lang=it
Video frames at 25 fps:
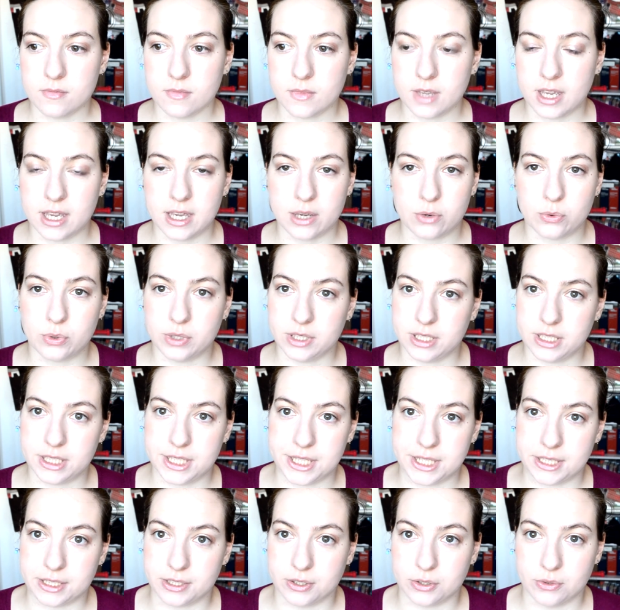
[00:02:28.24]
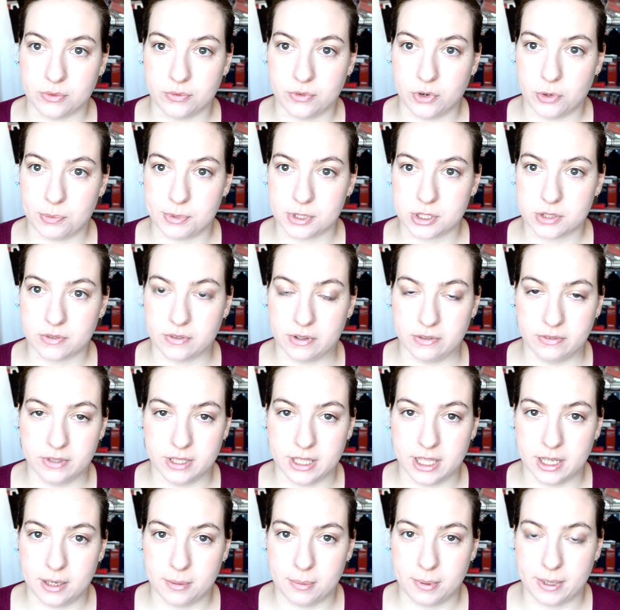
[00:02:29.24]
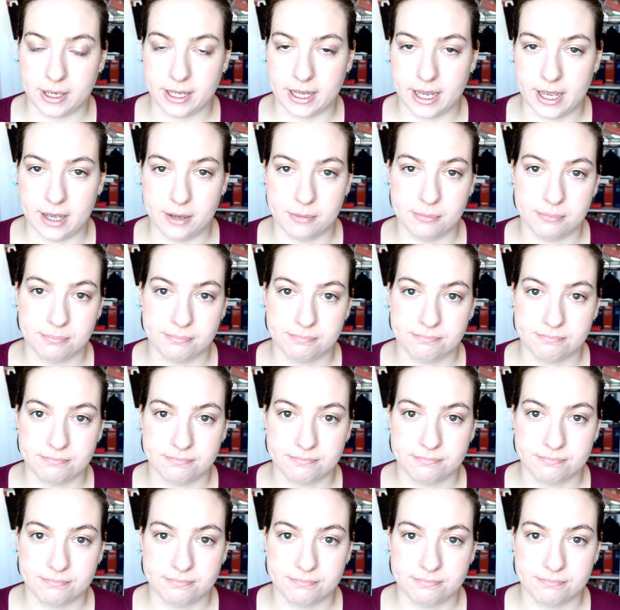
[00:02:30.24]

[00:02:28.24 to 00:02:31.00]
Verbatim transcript: e quindi niente, non ve lo posso far vedere perché